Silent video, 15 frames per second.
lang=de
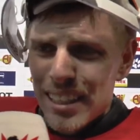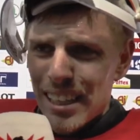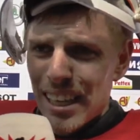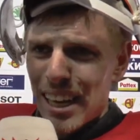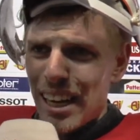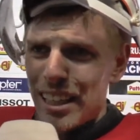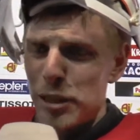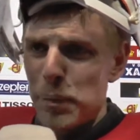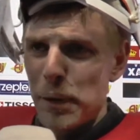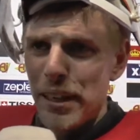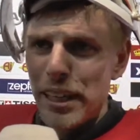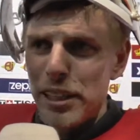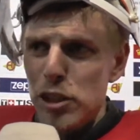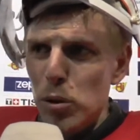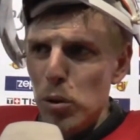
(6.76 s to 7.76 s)
Ja, ich bin
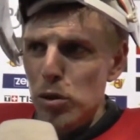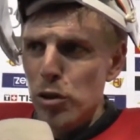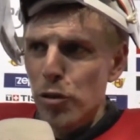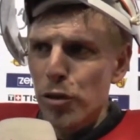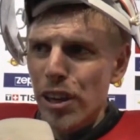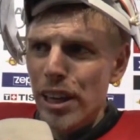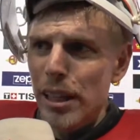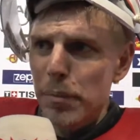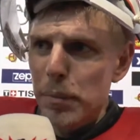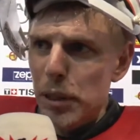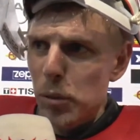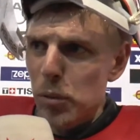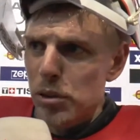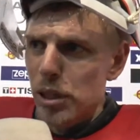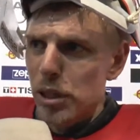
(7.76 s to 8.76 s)
nicht so zufrieden
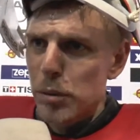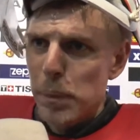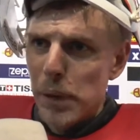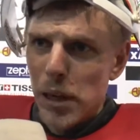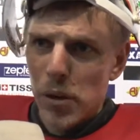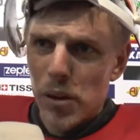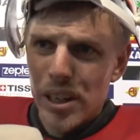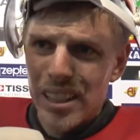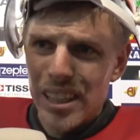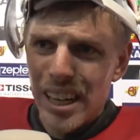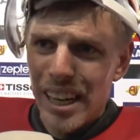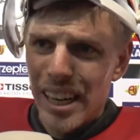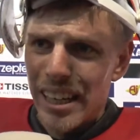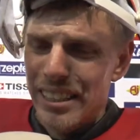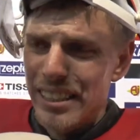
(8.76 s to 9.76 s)
mit unserem Spiel
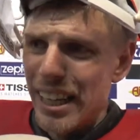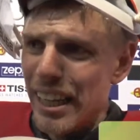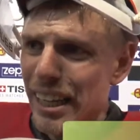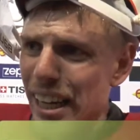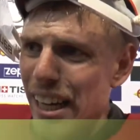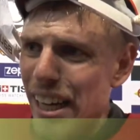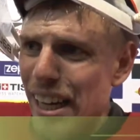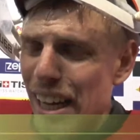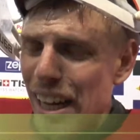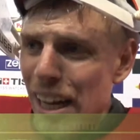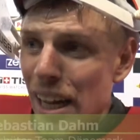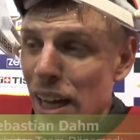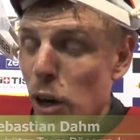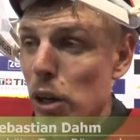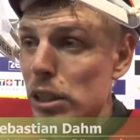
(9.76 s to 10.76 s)
heute. Ich denke,
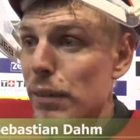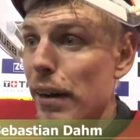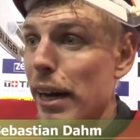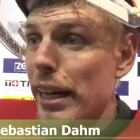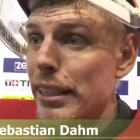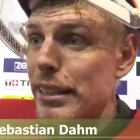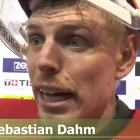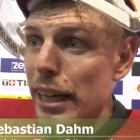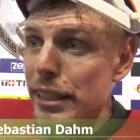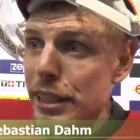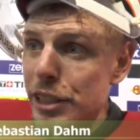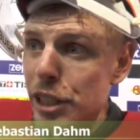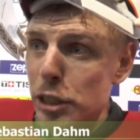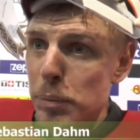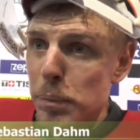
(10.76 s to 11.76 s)
heute war ein
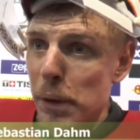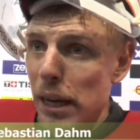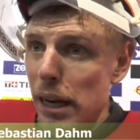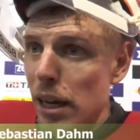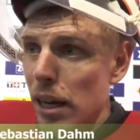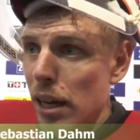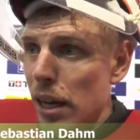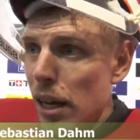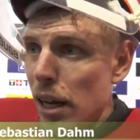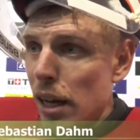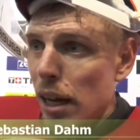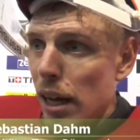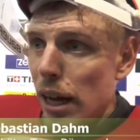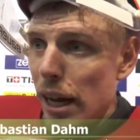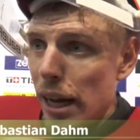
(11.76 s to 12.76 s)
taktisches Spiel.
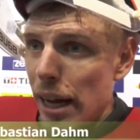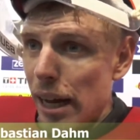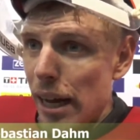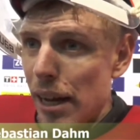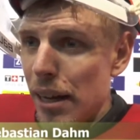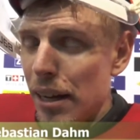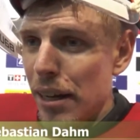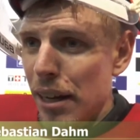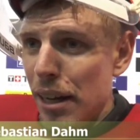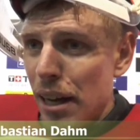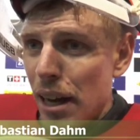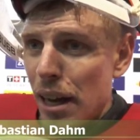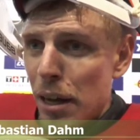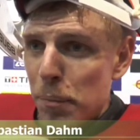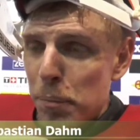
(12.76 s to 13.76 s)
Äh,
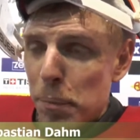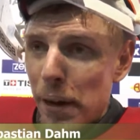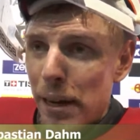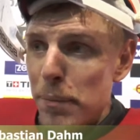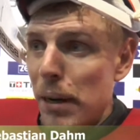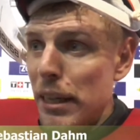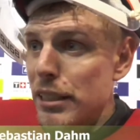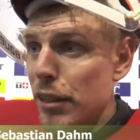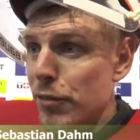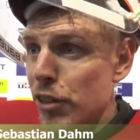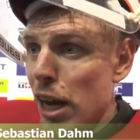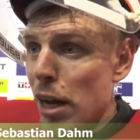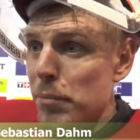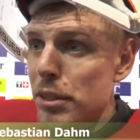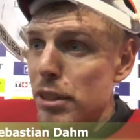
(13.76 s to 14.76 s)
beide Mannschaft
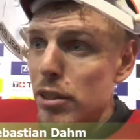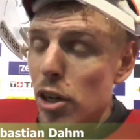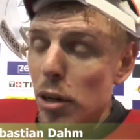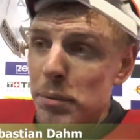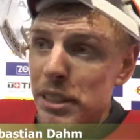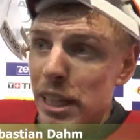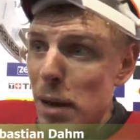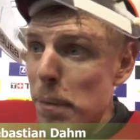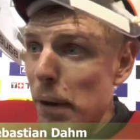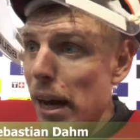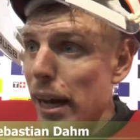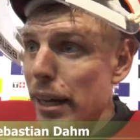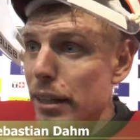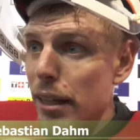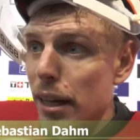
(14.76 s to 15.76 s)
kam, kommt sehr
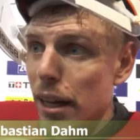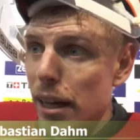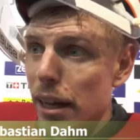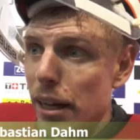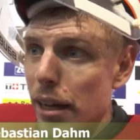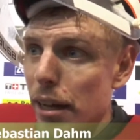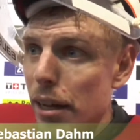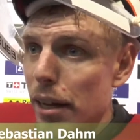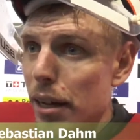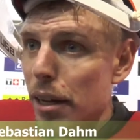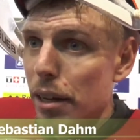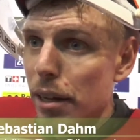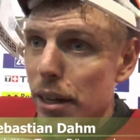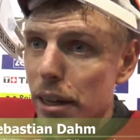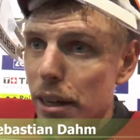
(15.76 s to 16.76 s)
bereit
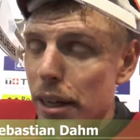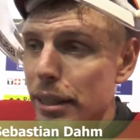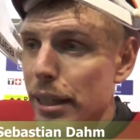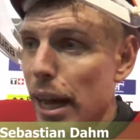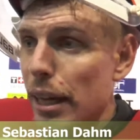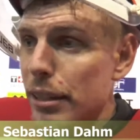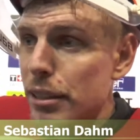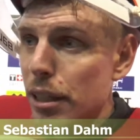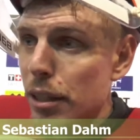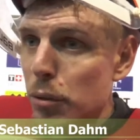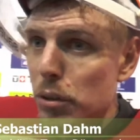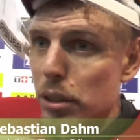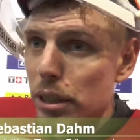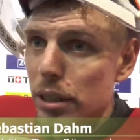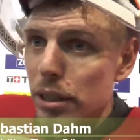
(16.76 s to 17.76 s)
äh, in die erste
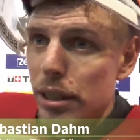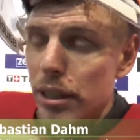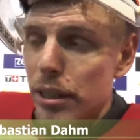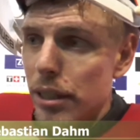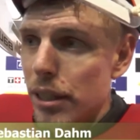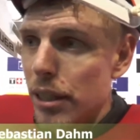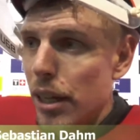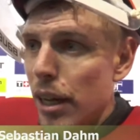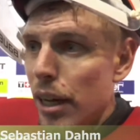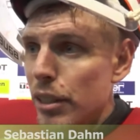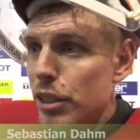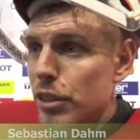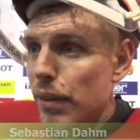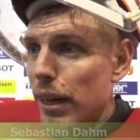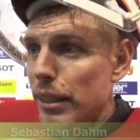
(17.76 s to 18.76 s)
und die, die, die,
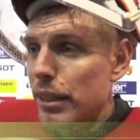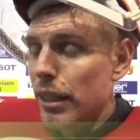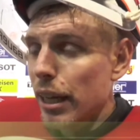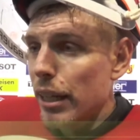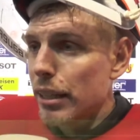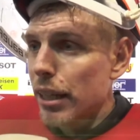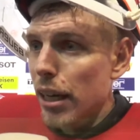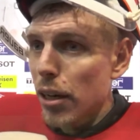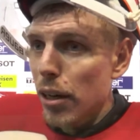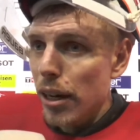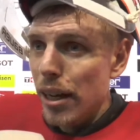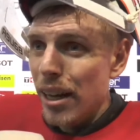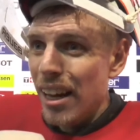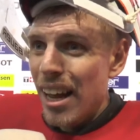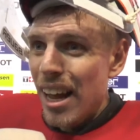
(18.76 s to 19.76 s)
die zweite Drittel. Äh,